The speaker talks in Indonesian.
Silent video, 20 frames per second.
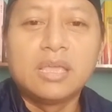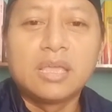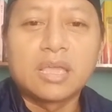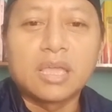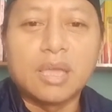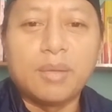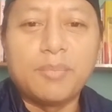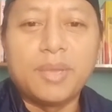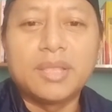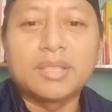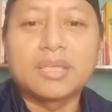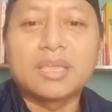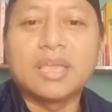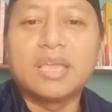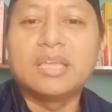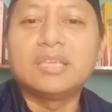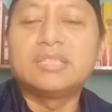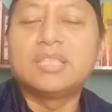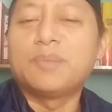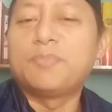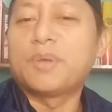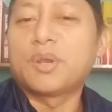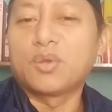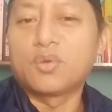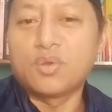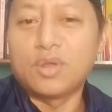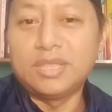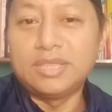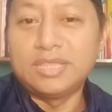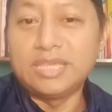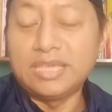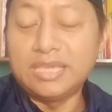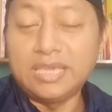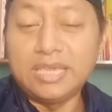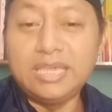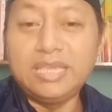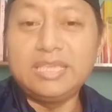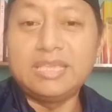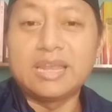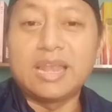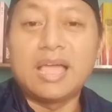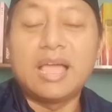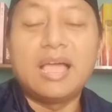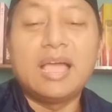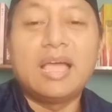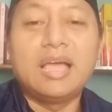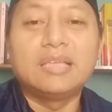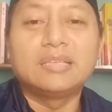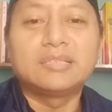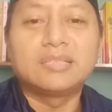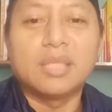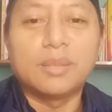Kemenkes, dari perguruan tinggi jelas,